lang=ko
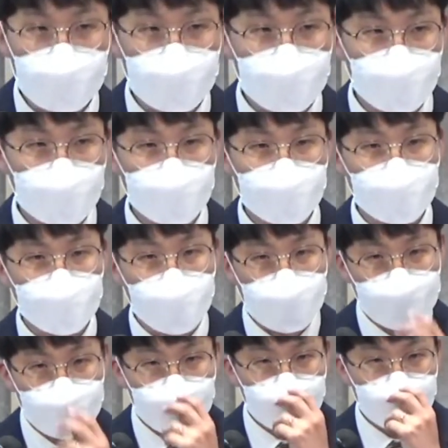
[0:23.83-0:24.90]
이
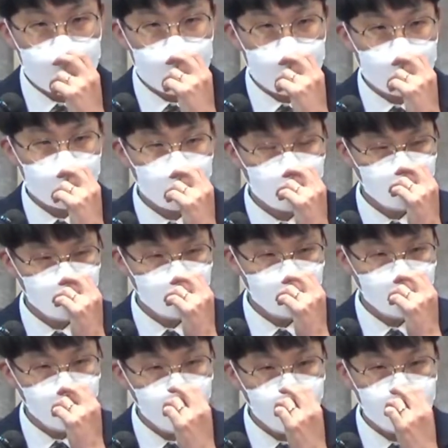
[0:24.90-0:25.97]
마스크를
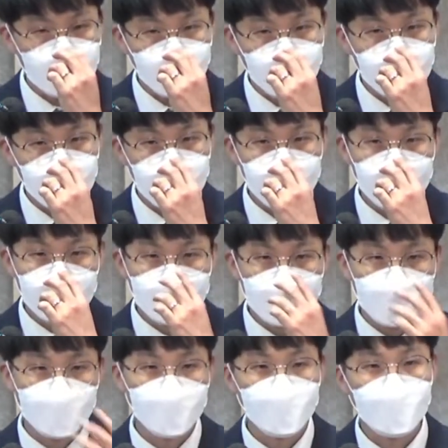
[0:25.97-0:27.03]
통해서
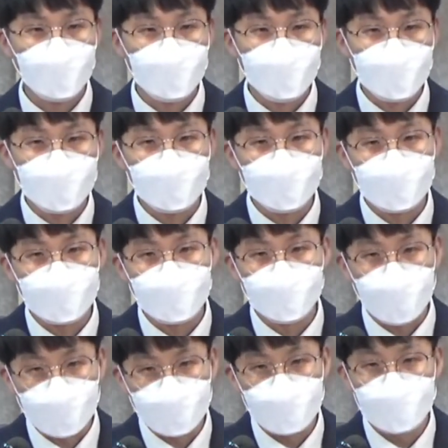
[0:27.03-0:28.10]
또 우리가 맞는 그
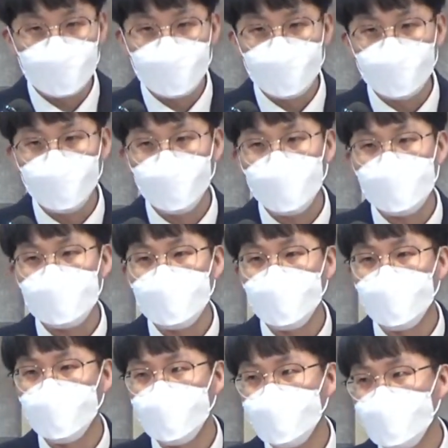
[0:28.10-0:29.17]
백신들을
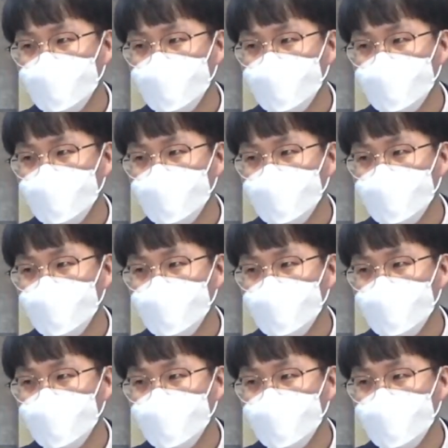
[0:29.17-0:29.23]
통해서